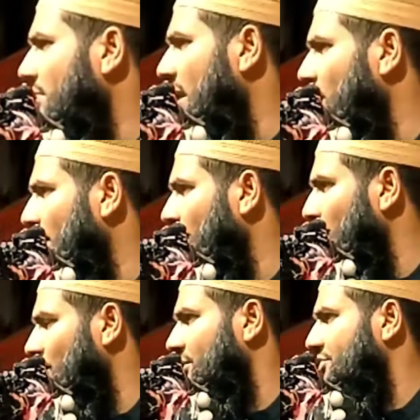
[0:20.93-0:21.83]
দুই চারটে ভালো
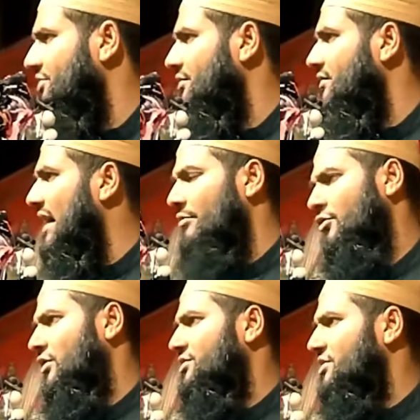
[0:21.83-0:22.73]
আমল বলে দিচ্ছি
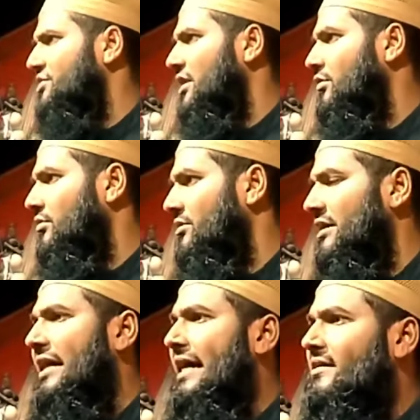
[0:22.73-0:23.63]
আমল করার চেষ্টা
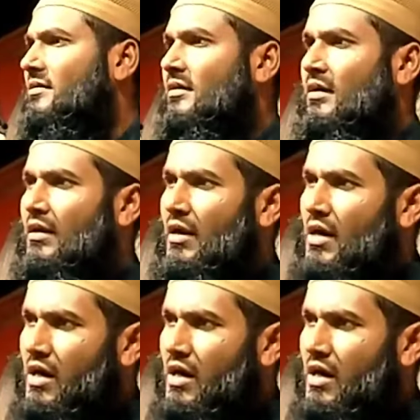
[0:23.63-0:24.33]
করবেন এক